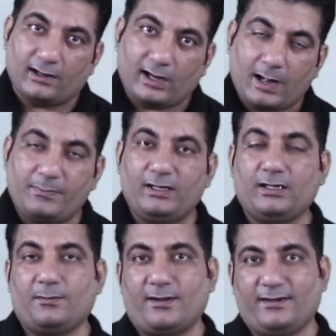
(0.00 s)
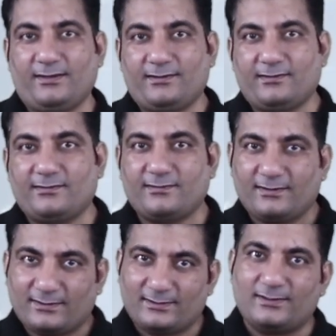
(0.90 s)
अभी हमारे
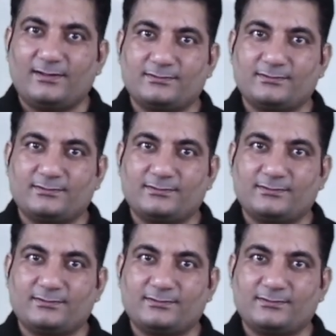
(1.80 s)
आ,